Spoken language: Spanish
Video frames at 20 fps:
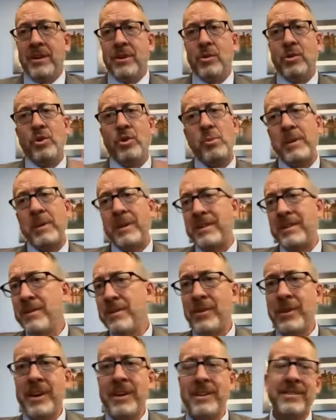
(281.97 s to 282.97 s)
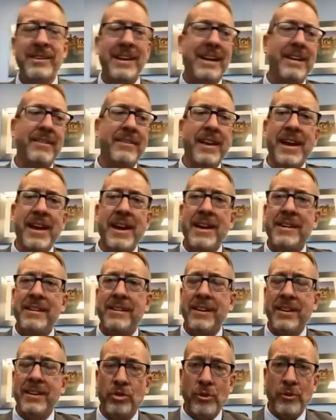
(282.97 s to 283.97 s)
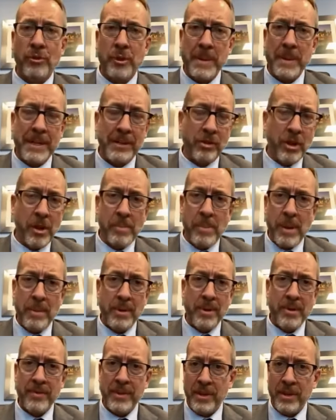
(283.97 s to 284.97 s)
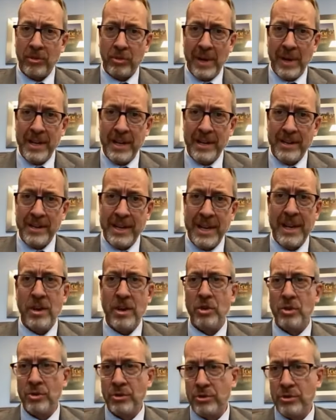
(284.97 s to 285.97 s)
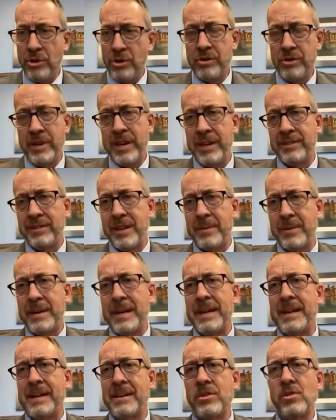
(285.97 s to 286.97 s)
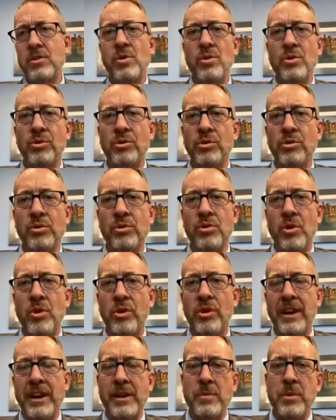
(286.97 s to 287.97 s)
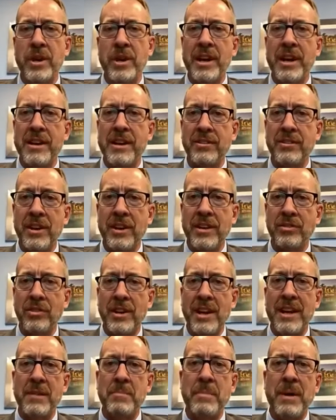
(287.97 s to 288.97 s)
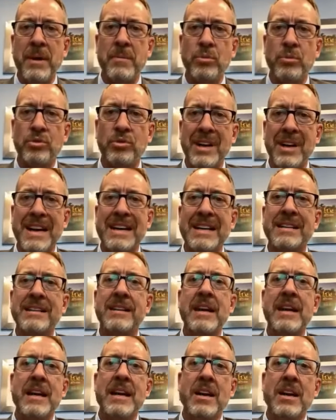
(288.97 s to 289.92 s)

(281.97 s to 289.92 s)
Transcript: Un objetivo es aliviar el sufrimiento del pueblo de Venezuela y el otro es trabajar en conjunto con la comunidad internacional para buscar